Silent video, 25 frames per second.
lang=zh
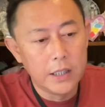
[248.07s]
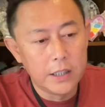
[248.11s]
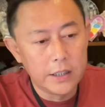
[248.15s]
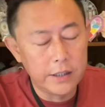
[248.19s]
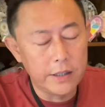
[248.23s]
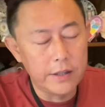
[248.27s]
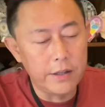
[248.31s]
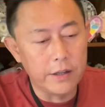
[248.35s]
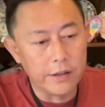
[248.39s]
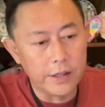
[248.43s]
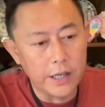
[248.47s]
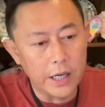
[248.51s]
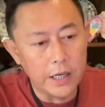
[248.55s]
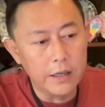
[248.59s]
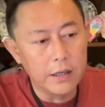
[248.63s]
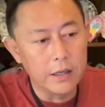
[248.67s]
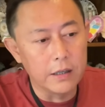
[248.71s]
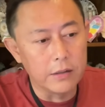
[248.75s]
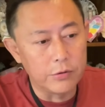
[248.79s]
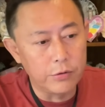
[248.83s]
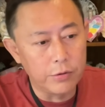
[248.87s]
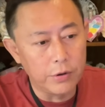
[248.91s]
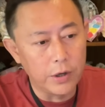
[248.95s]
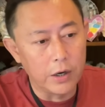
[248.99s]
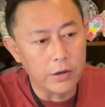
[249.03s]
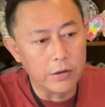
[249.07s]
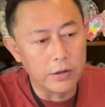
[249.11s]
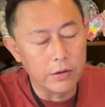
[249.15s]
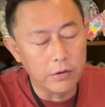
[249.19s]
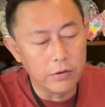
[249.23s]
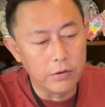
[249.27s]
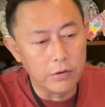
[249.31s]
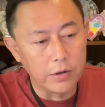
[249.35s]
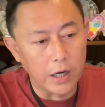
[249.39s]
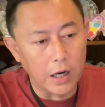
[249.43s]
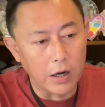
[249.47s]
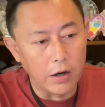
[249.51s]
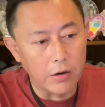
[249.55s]
申请签证去澳
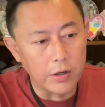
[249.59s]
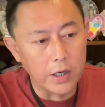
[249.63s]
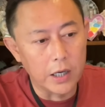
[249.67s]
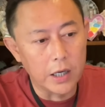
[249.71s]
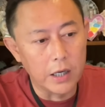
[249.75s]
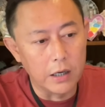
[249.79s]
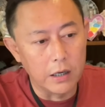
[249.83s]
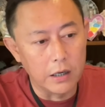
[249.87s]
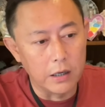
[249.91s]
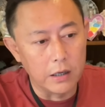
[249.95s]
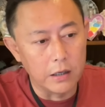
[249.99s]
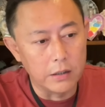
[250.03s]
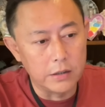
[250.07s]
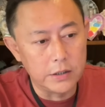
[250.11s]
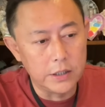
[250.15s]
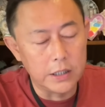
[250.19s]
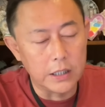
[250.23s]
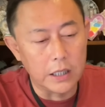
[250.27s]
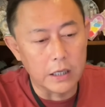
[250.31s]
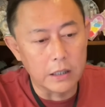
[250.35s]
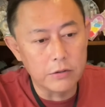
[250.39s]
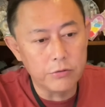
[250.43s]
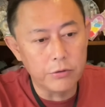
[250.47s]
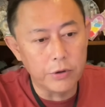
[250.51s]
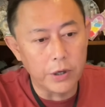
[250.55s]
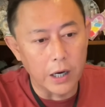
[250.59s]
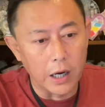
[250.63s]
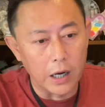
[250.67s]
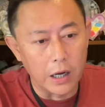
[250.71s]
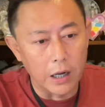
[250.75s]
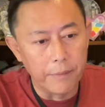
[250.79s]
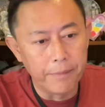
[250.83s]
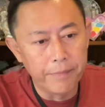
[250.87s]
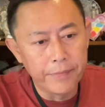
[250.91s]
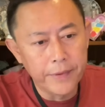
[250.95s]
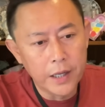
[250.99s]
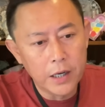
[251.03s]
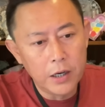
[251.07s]
洲考这个技能去
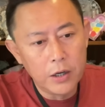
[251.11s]
啊。